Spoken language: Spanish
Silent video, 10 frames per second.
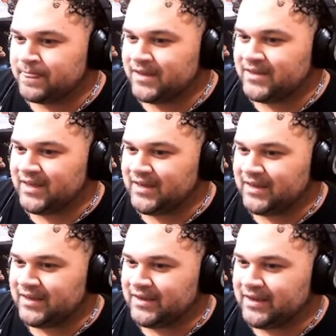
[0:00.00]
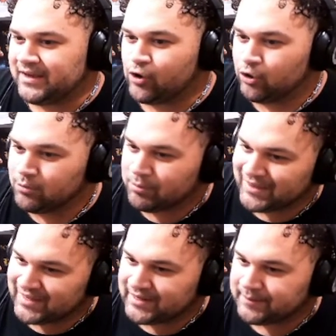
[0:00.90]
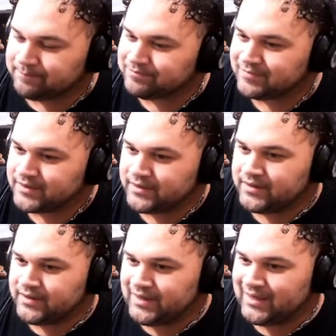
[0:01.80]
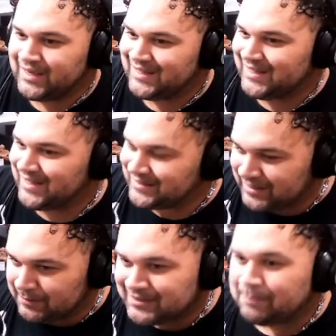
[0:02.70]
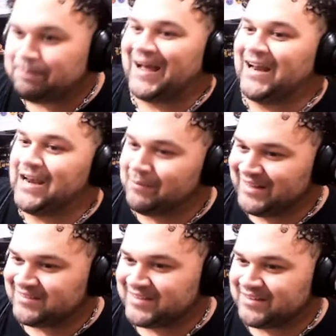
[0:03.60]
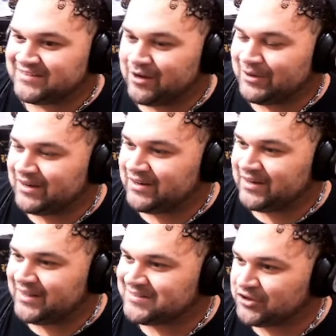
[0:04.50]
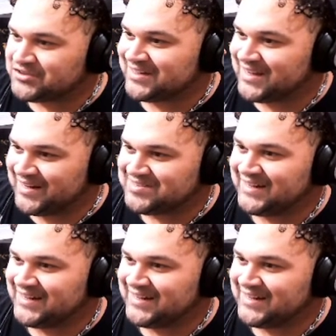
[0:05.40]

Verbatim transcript: que Olmo pueda eh, despejar la mente de haber estado cerca de la escena